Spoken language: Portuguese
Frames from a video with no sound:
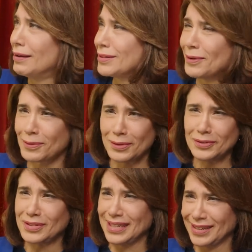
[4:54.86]
eu não
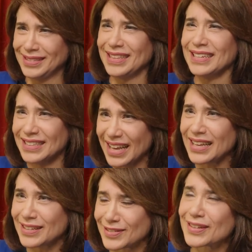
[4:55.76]
consigo entender
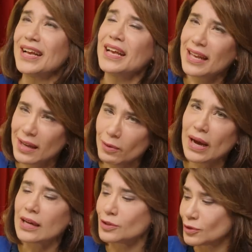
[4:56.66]
isso. Sim. Eu
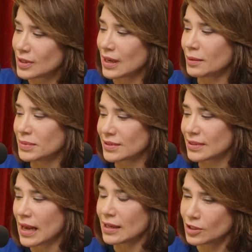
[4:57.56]
acho que a
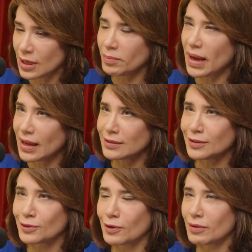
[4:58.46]
amizade é a base
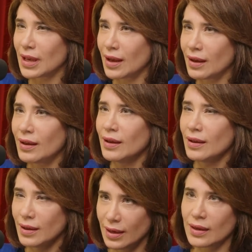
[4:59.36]
de qualquer
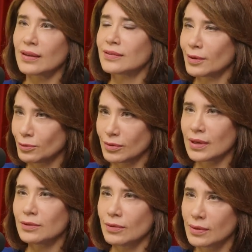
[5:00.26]
relação
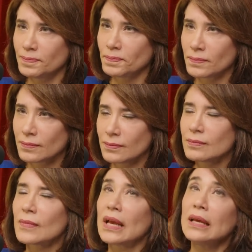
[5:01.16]
duradoura. Também
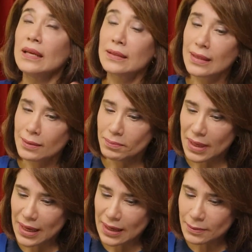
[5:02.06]
acho. E
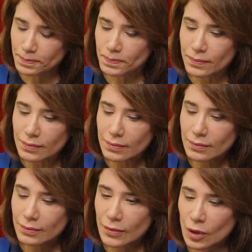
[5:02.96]
também
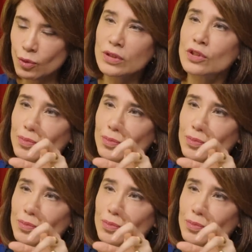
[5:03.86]
coisas